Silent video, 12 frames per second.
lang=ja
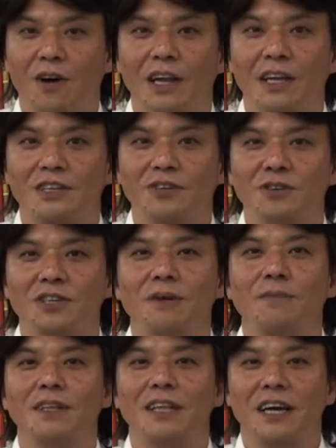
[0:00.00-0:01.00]
お話をし
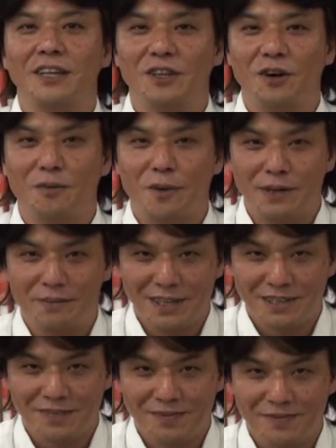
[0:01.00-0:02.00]
てみたいと思い
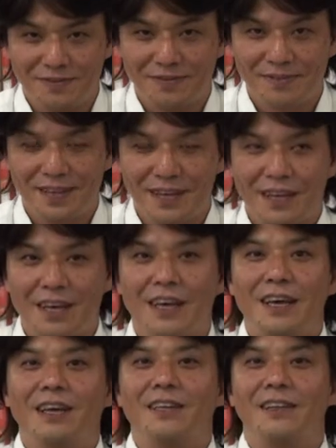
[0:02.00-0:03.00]
ます。
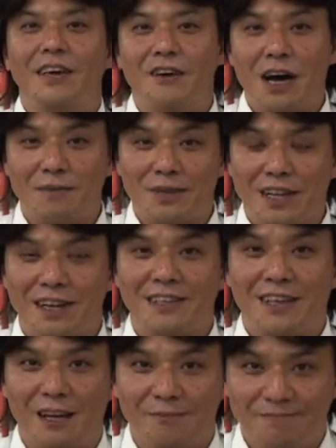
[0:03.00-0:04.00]
では皆
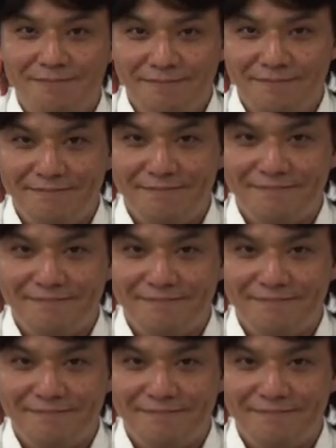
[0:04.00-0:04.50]
さん、